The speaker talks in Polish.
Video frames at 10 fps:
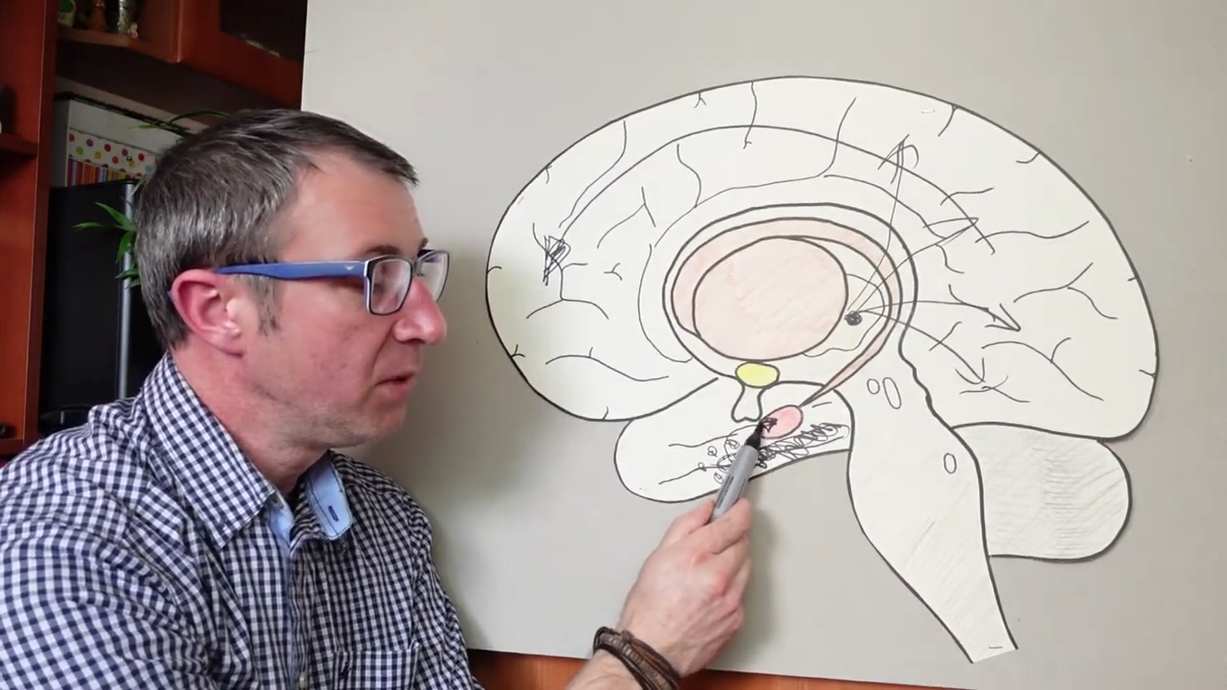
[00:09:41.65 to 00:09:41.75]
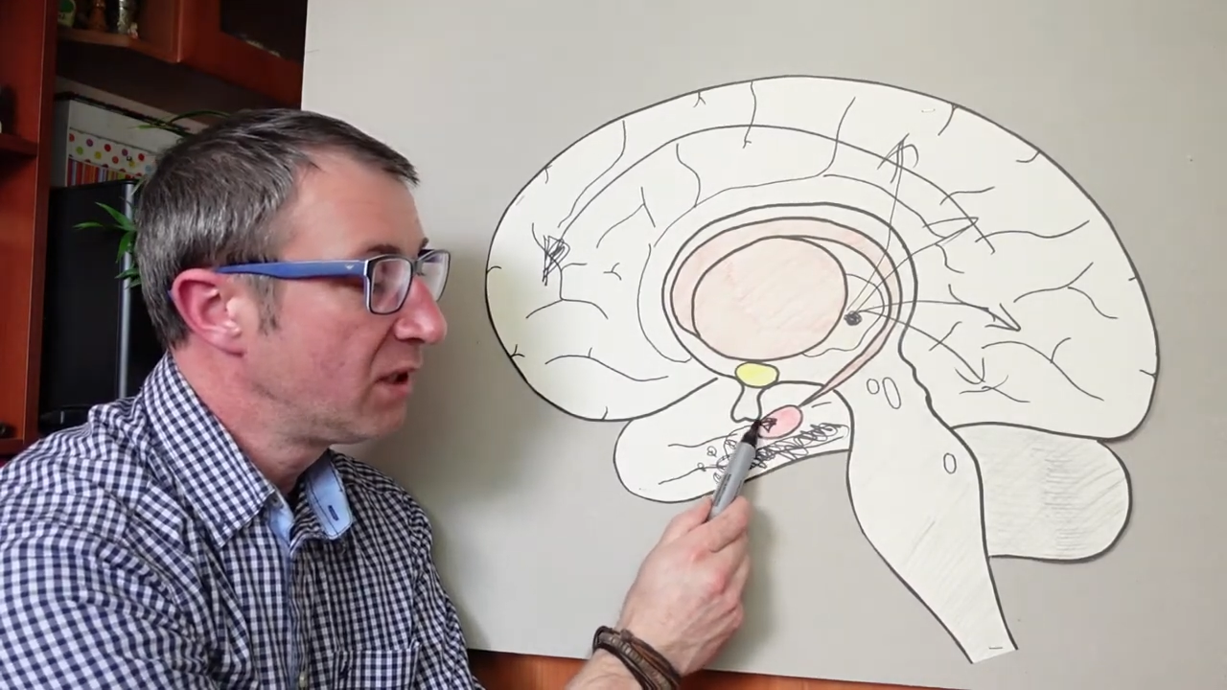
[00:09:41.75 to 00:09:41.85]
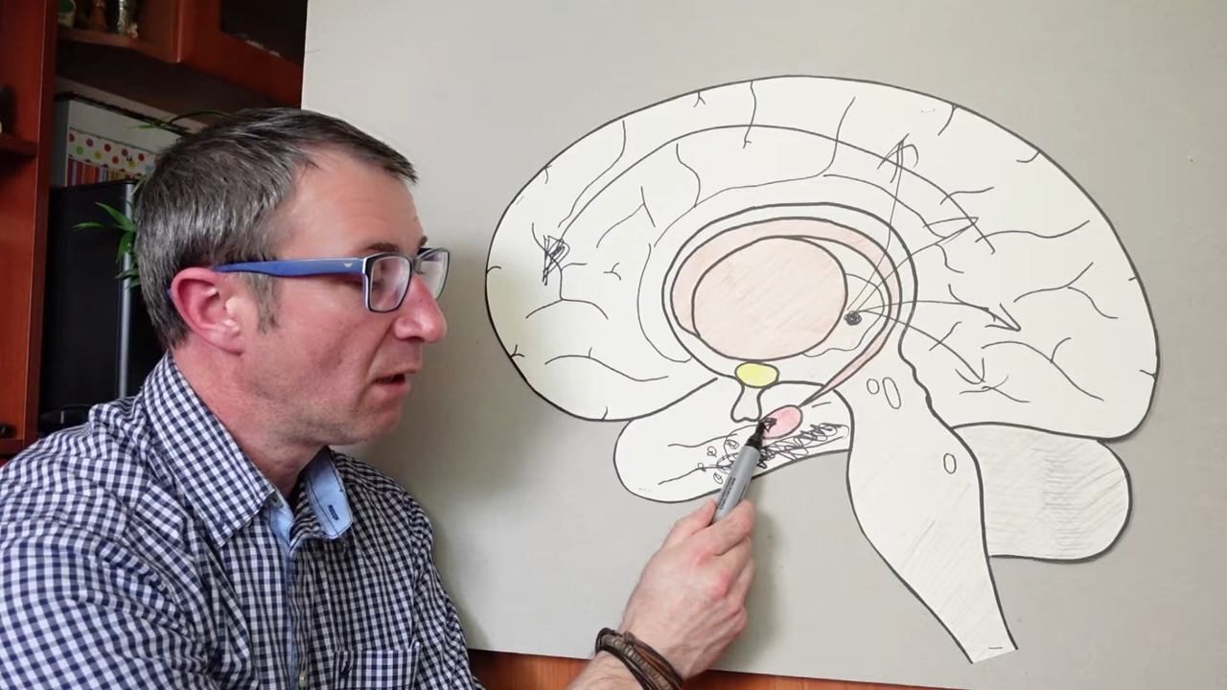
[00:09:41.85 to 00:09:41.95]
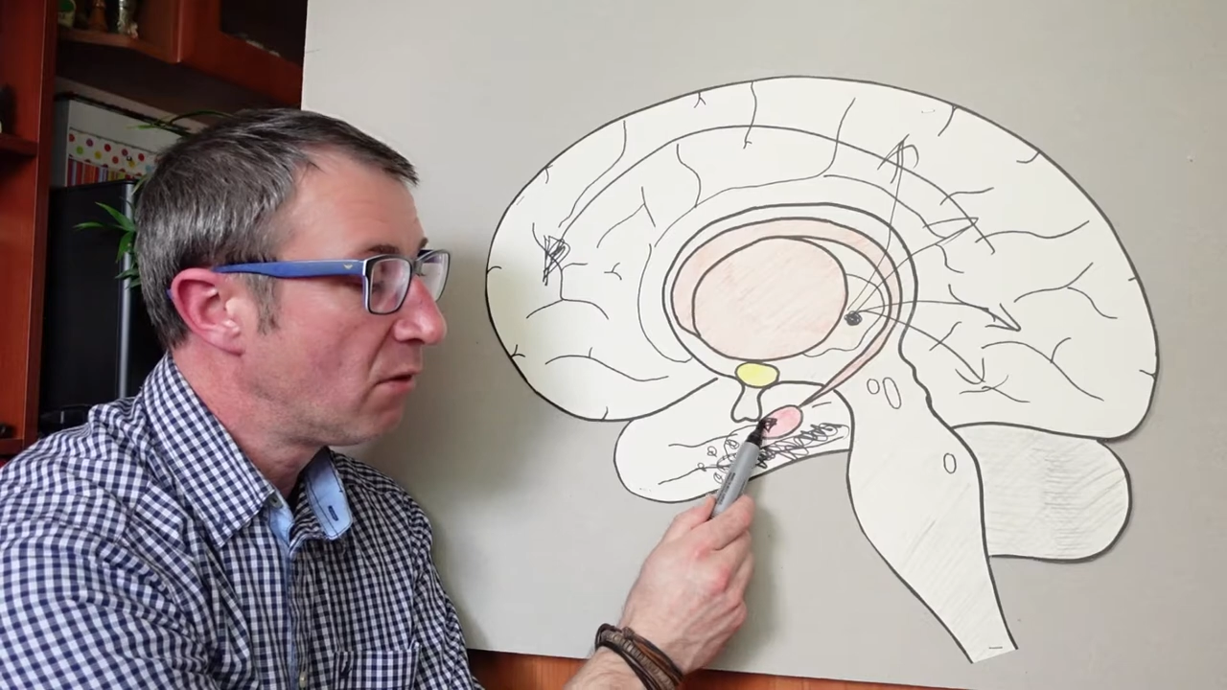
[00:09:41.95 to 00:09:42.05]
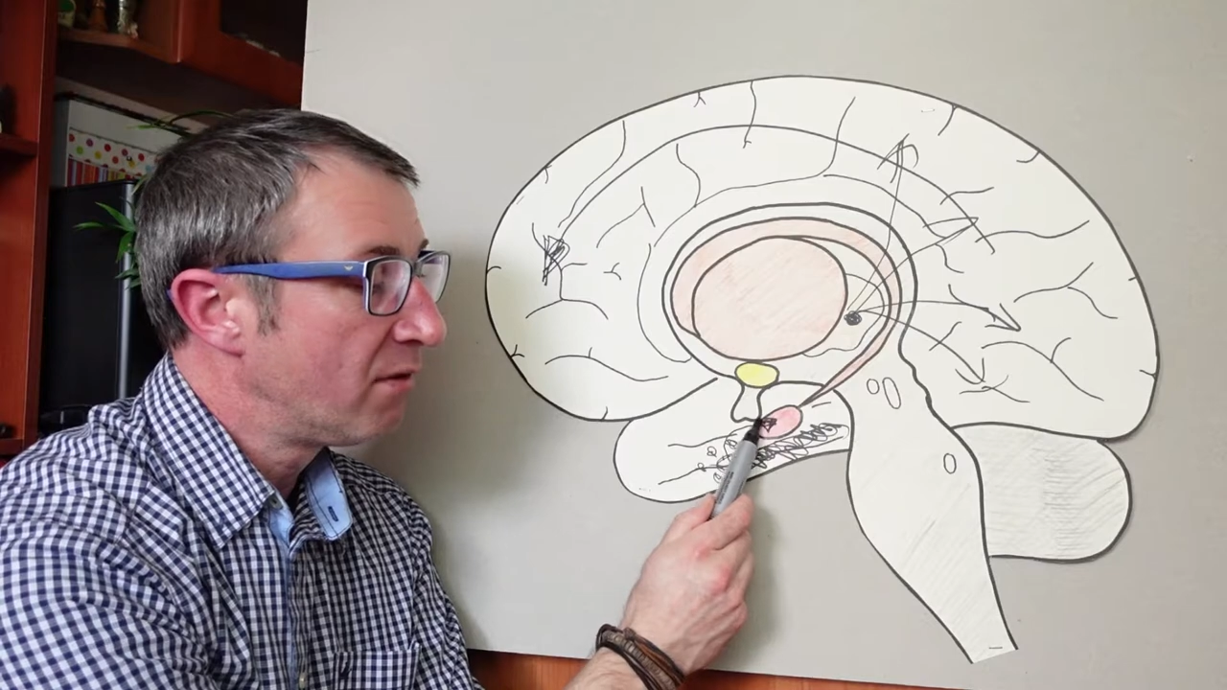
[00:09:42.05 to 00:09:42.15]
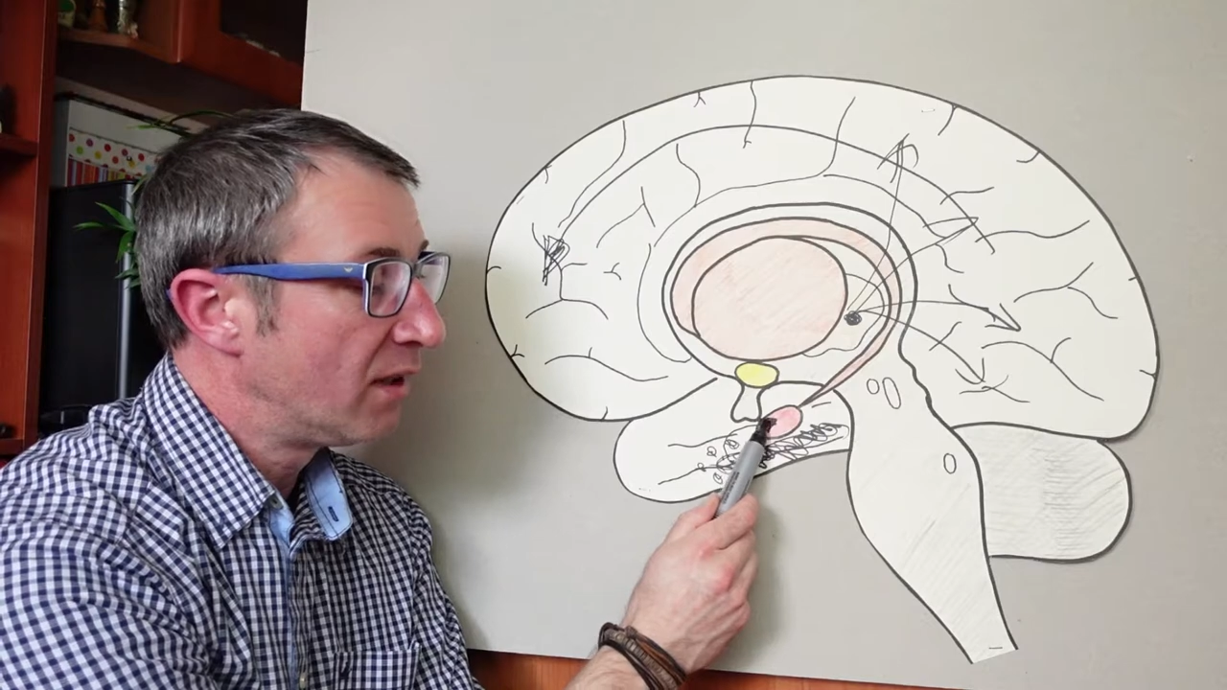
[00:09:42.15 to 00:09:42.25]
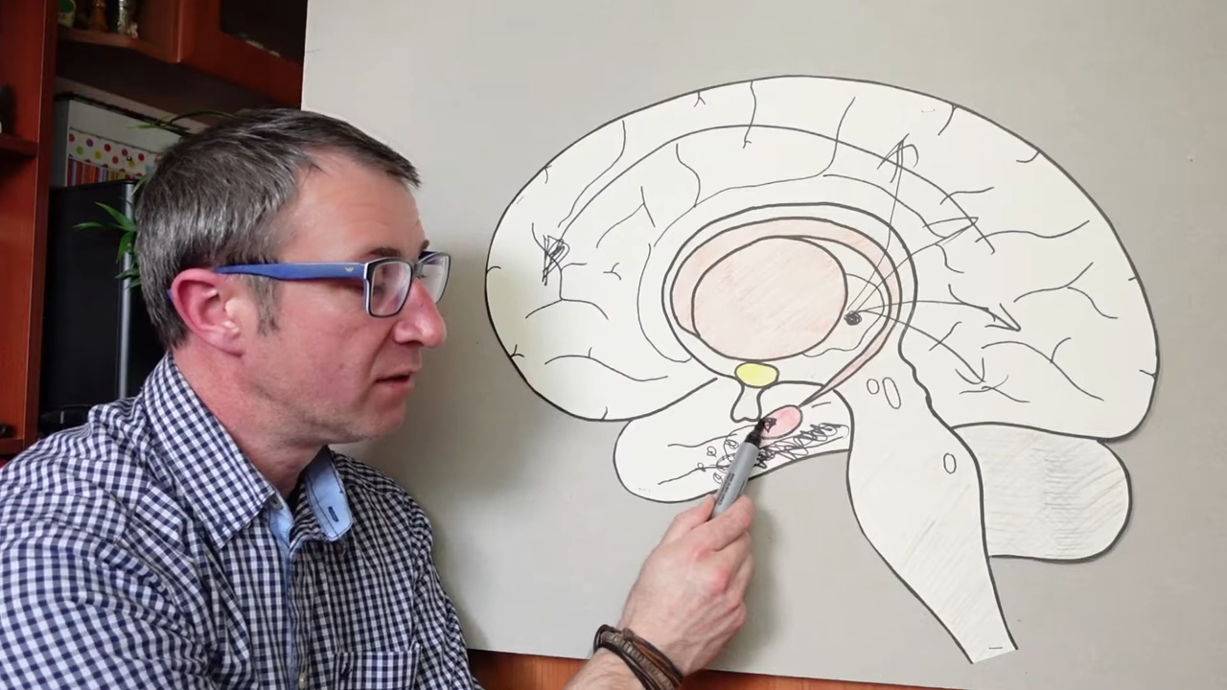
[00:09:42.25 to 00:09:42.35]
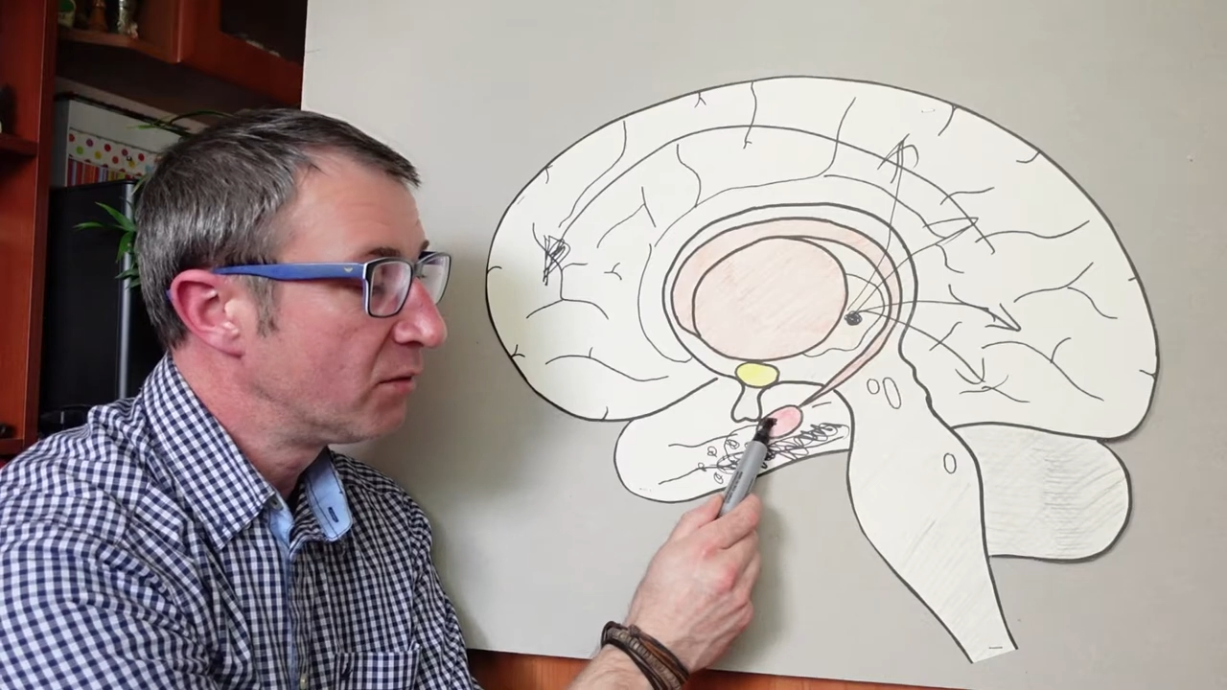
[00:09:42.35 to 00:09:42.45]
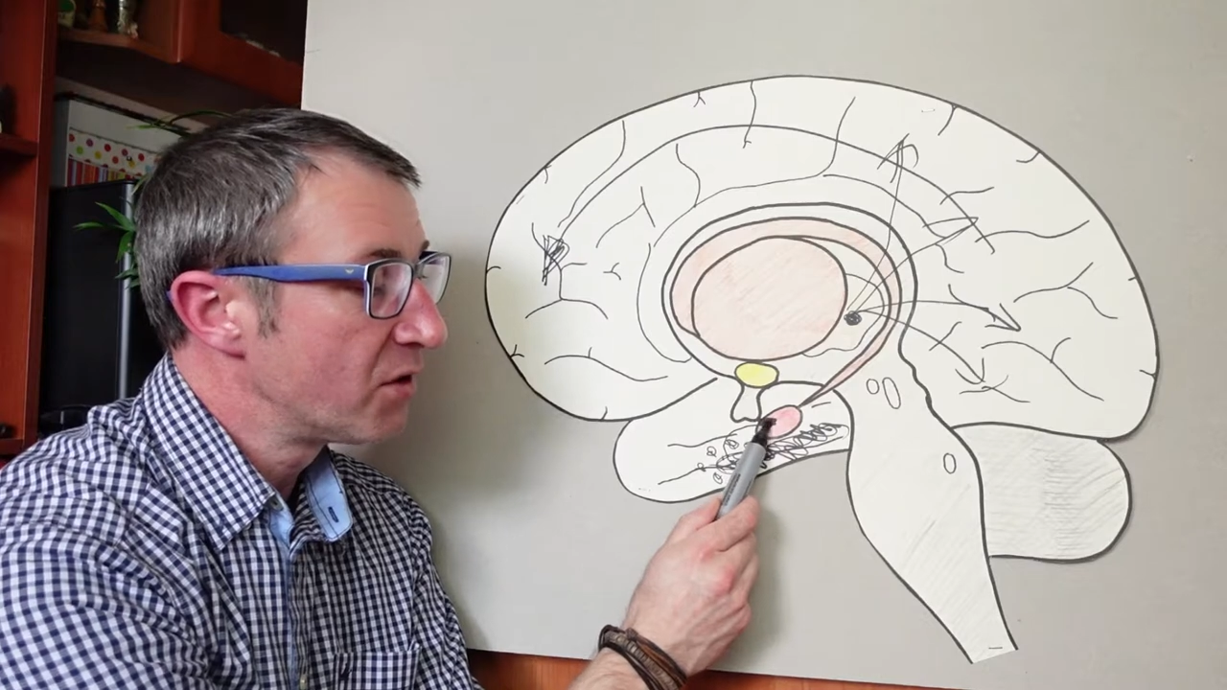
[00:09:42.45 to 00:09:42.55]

migdałowatym,